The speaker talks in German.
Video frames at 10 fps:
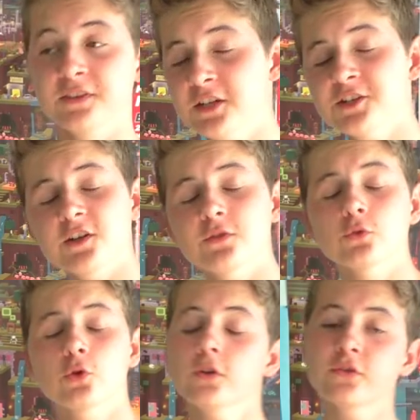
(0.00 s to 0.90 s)

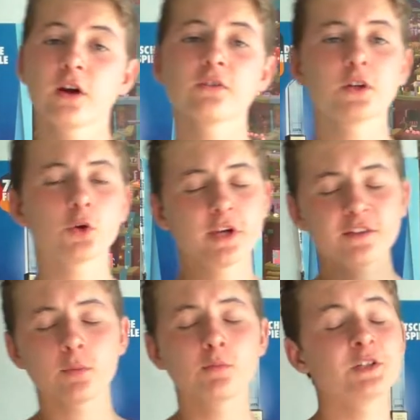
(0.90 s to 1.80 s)
Nichtsdestotrotz fangen wir doch
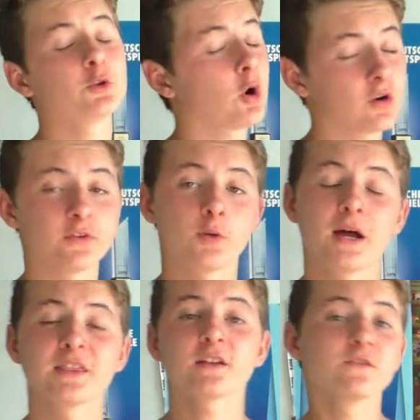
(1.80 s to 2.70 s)
jetzt mal mit den Horrorfilmen
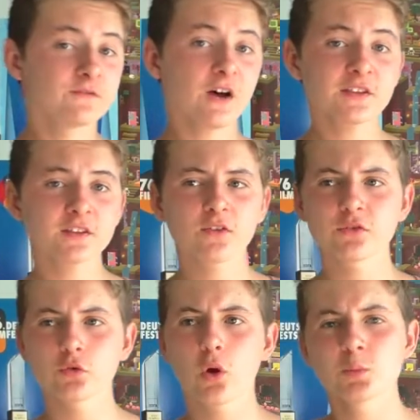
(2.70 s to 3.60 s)
an, denn was darf
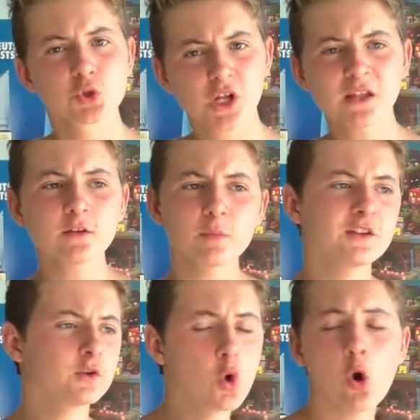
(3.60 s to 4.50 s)
in so einem
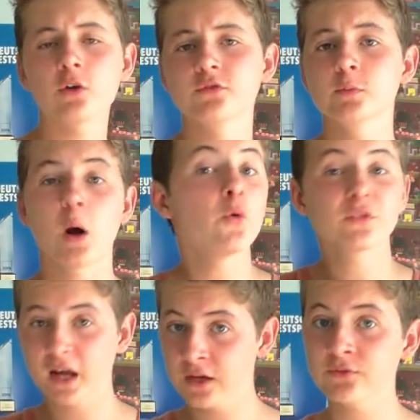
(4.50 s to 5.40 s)
standardmäßigen Horrorfilm
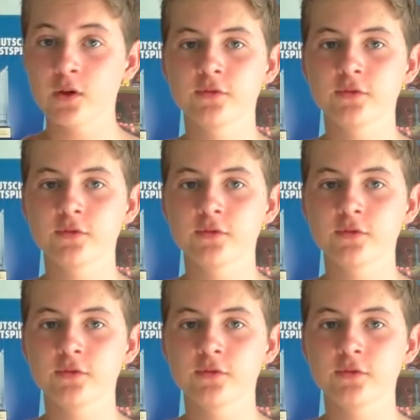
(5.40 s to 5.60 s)
auf keinen Fall